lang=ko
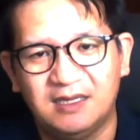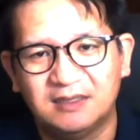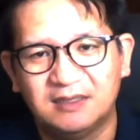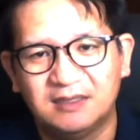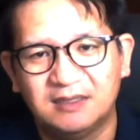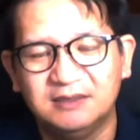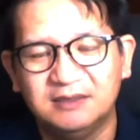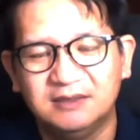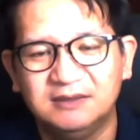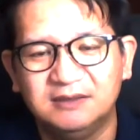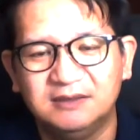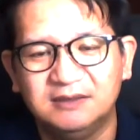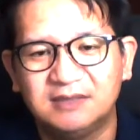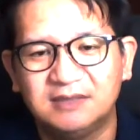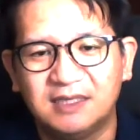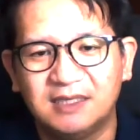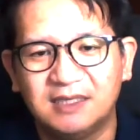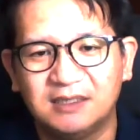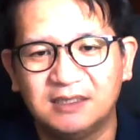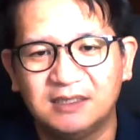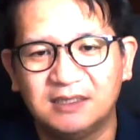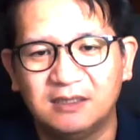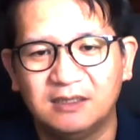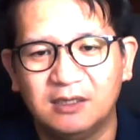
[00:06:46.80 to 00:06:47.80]
그
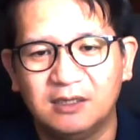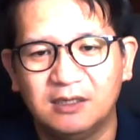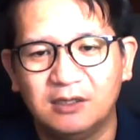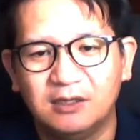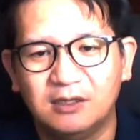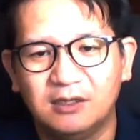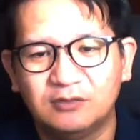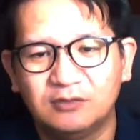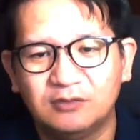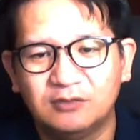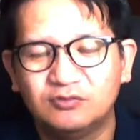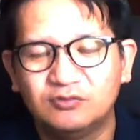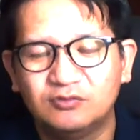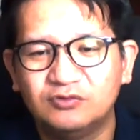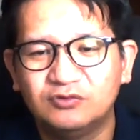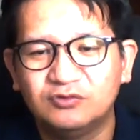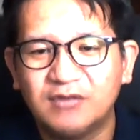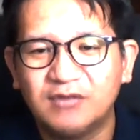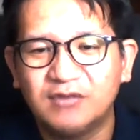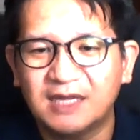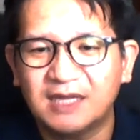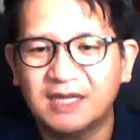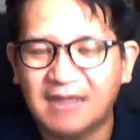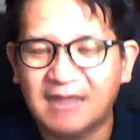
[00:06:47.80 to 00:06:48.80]
은사는
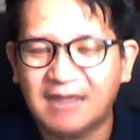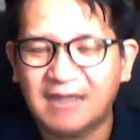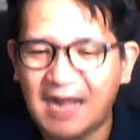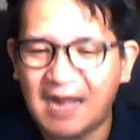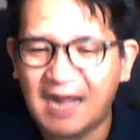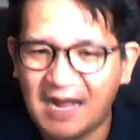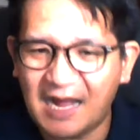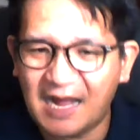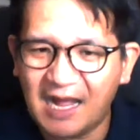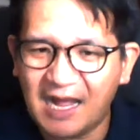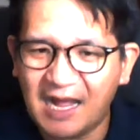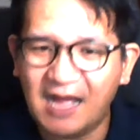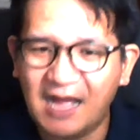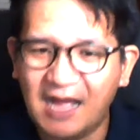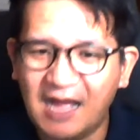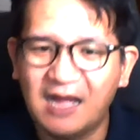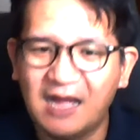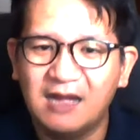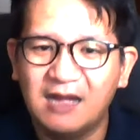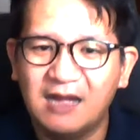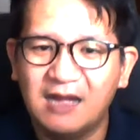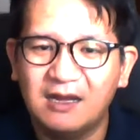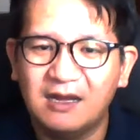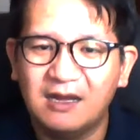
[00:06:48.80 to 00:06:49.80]
누구나 다
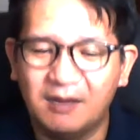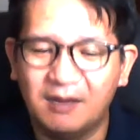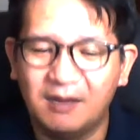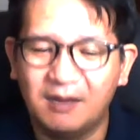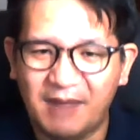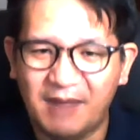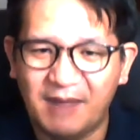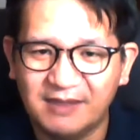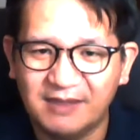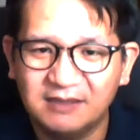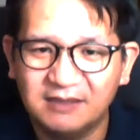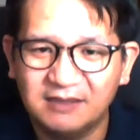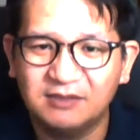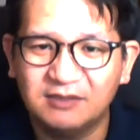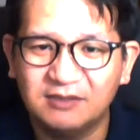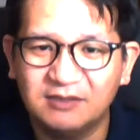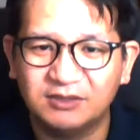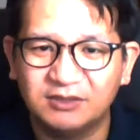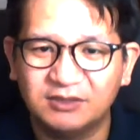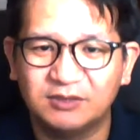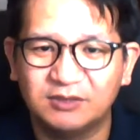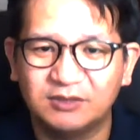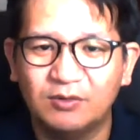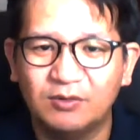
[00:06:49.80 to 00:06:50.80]
받는
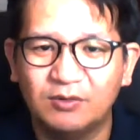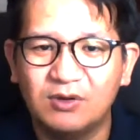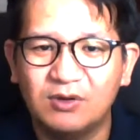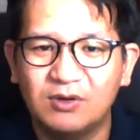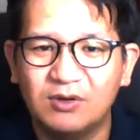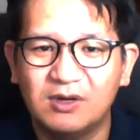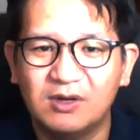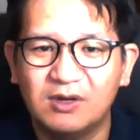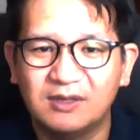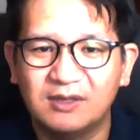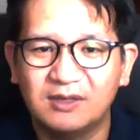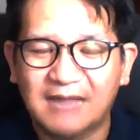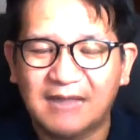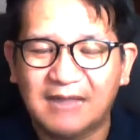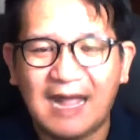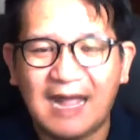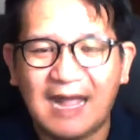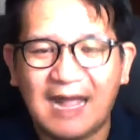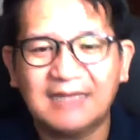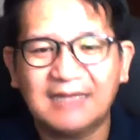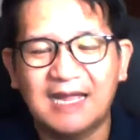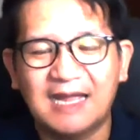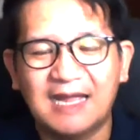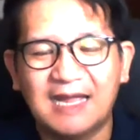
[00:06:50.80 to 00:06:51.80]
것이고 다
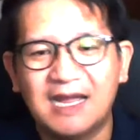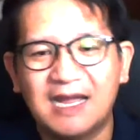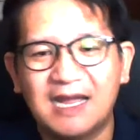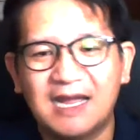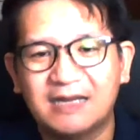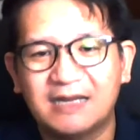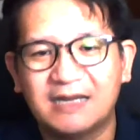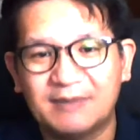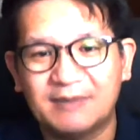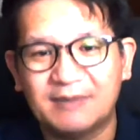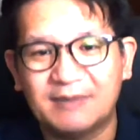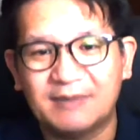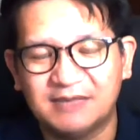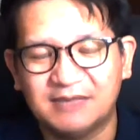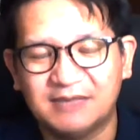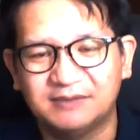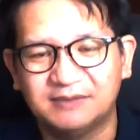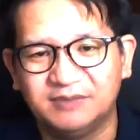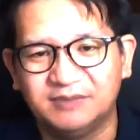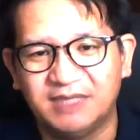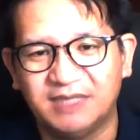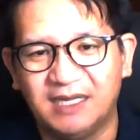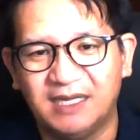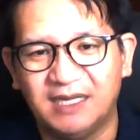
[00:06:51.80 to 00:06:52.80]
다양하게
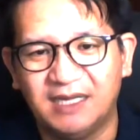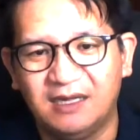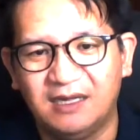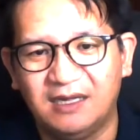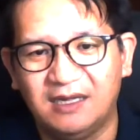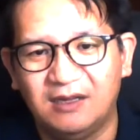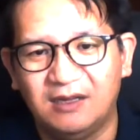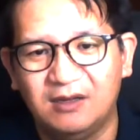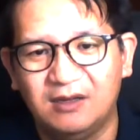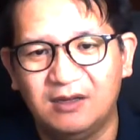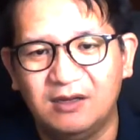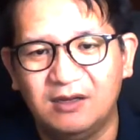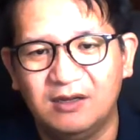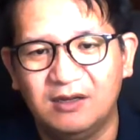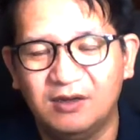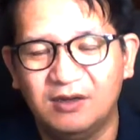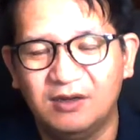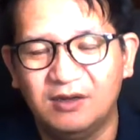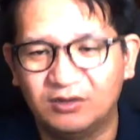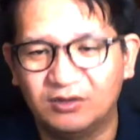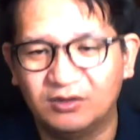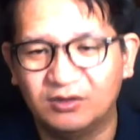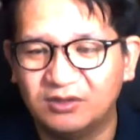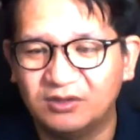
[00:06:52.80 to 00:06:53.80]
받습니다.
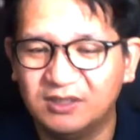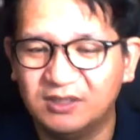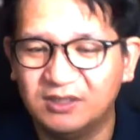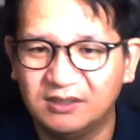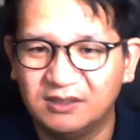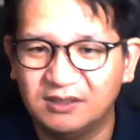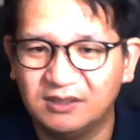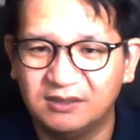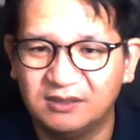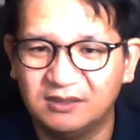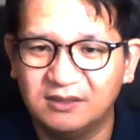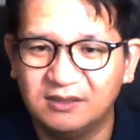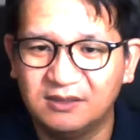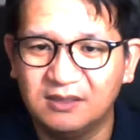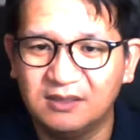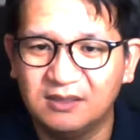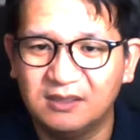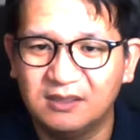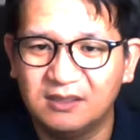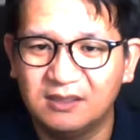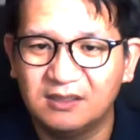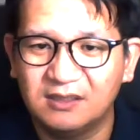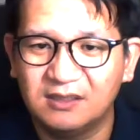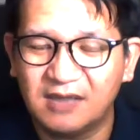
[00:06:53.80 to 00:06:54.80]
어떤 이들은
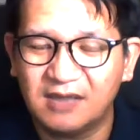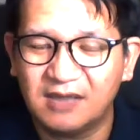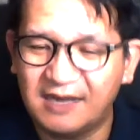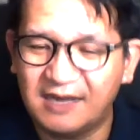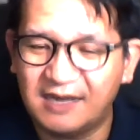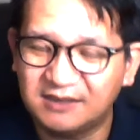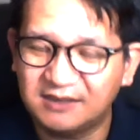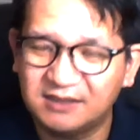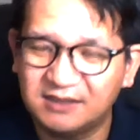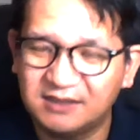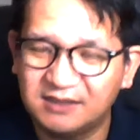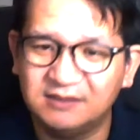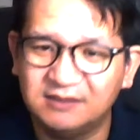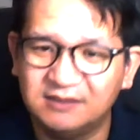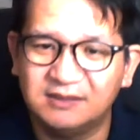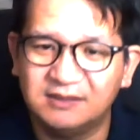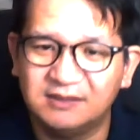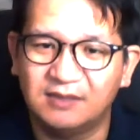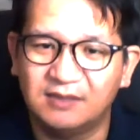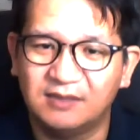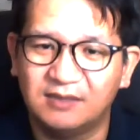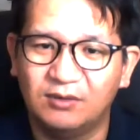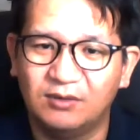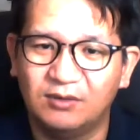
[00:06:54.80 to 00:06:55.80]
가르치는
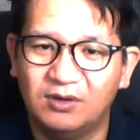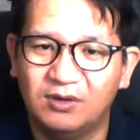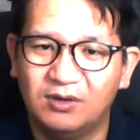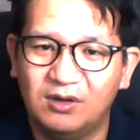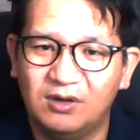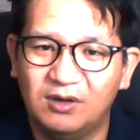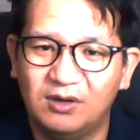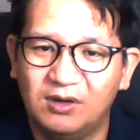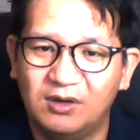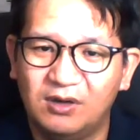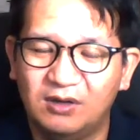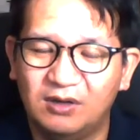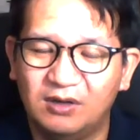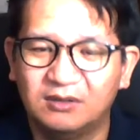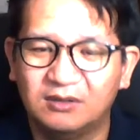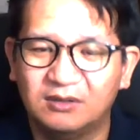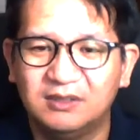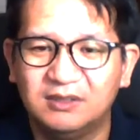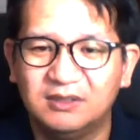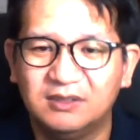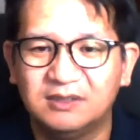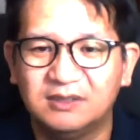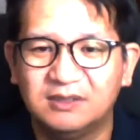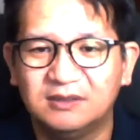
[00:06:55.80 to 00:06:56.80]
은사로,
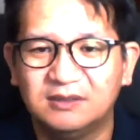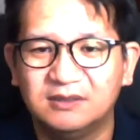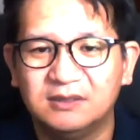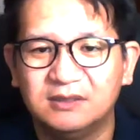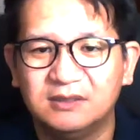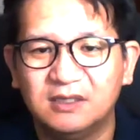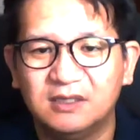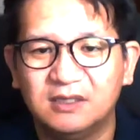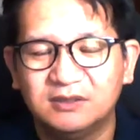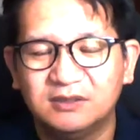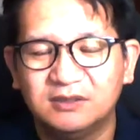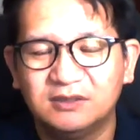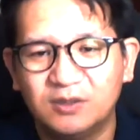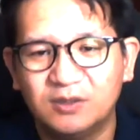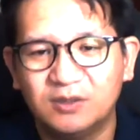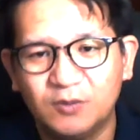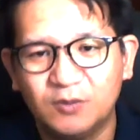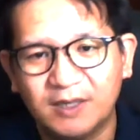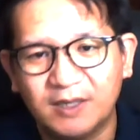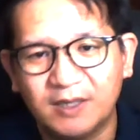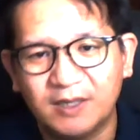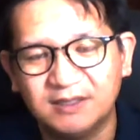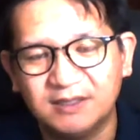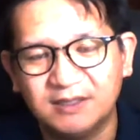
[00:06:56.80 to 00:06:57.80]
어떤 이들은
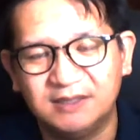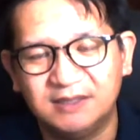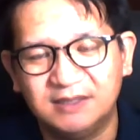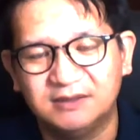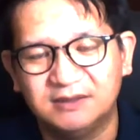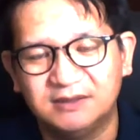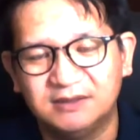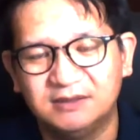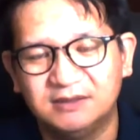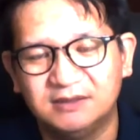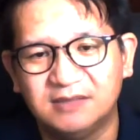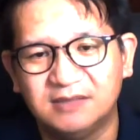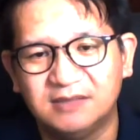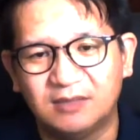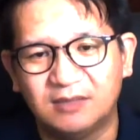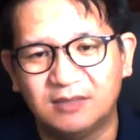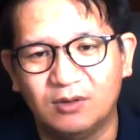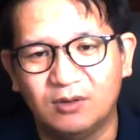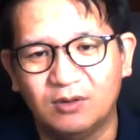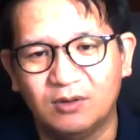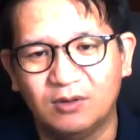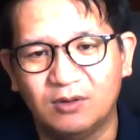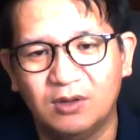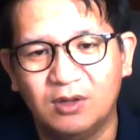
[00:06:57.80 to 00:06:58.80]
설교하는 은사로,
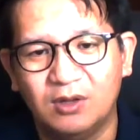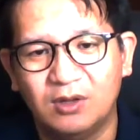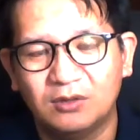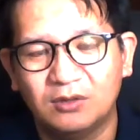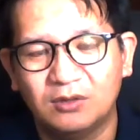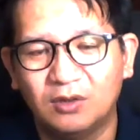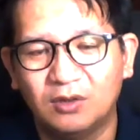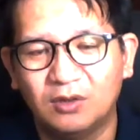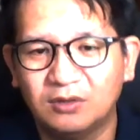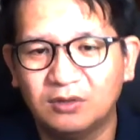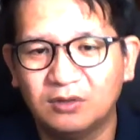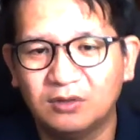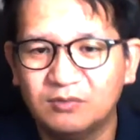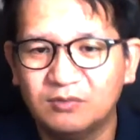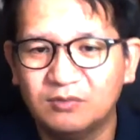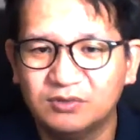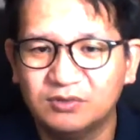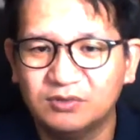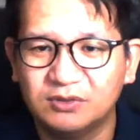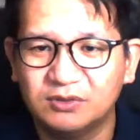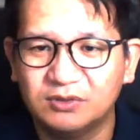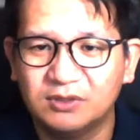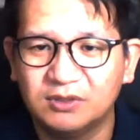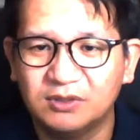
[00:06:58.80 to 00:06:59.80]
또 어떤
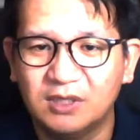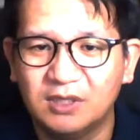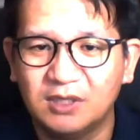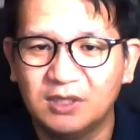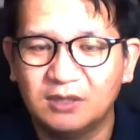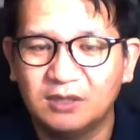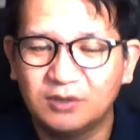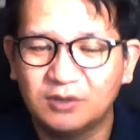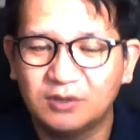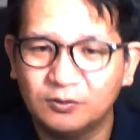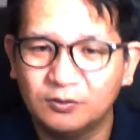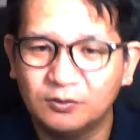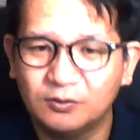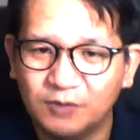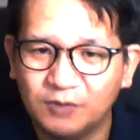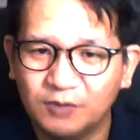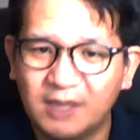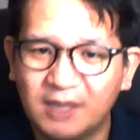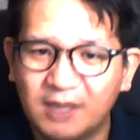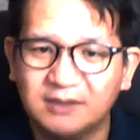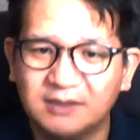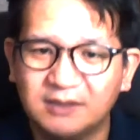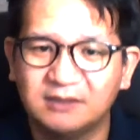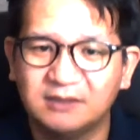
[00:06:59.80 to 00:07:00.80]
분들은
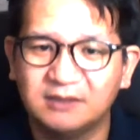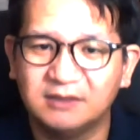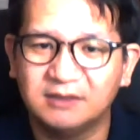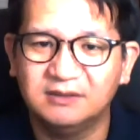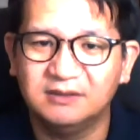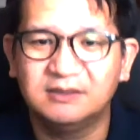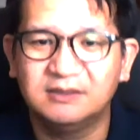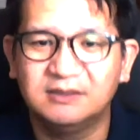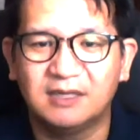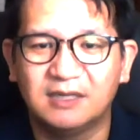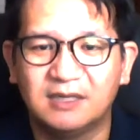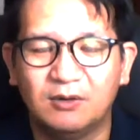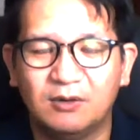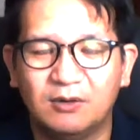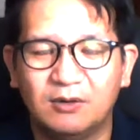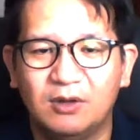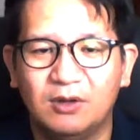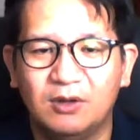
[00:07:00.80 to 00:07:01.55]
청소하는 은사로,